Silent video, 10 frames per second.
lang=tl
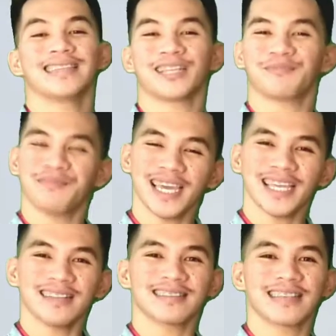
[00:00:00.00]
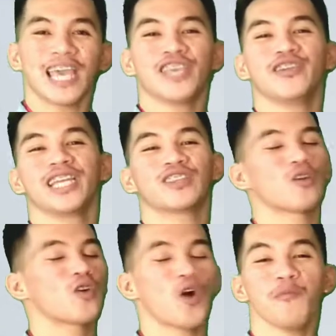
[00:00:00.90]
that means you need
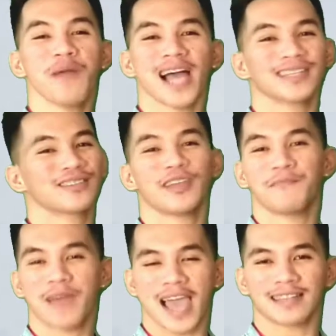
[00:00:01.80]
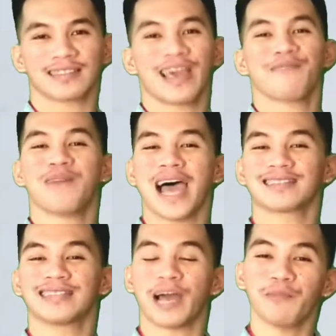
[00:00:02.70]
to go back to the bus.
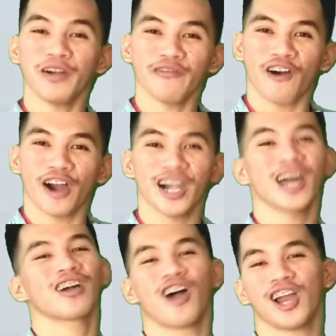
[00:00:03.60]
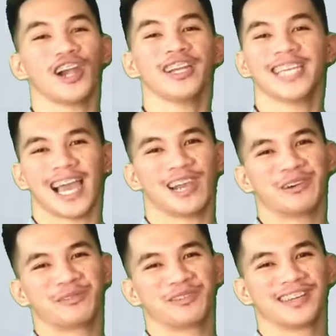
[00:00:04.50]
Bus number 4, color
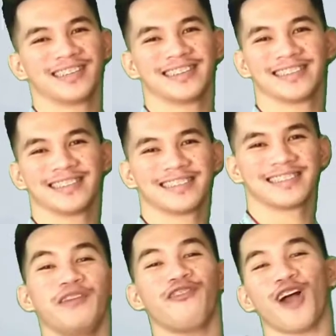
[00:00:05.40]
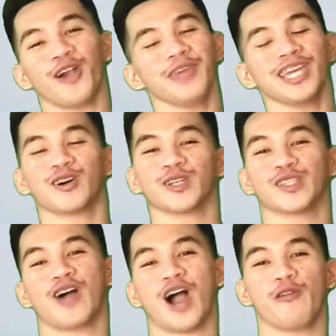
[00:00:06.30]
yellow. Before we go
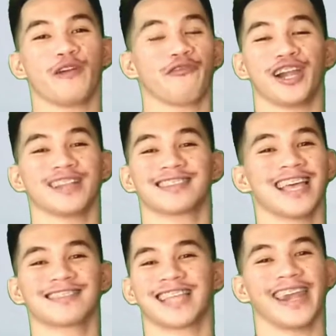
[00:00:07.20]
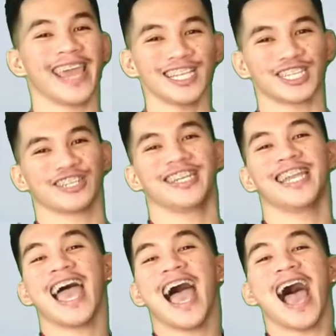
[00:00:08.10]
to our first
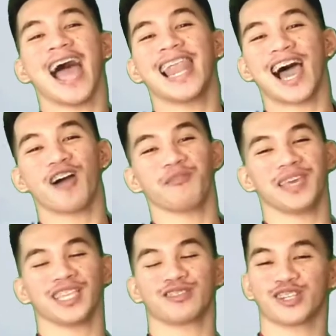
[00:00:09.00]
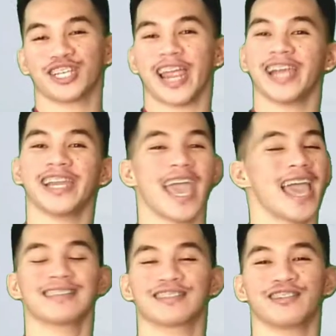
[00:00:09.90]
destination, allow me to share the
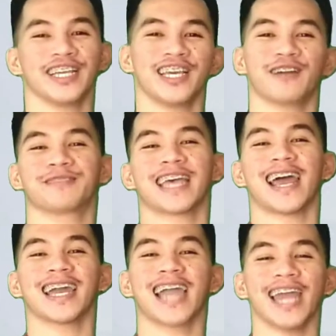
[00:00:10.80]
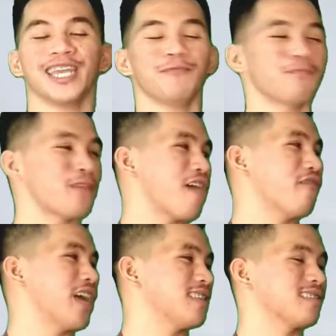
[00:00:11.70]
history of Sarangani
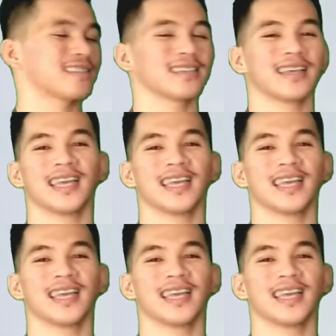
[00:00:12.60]
province.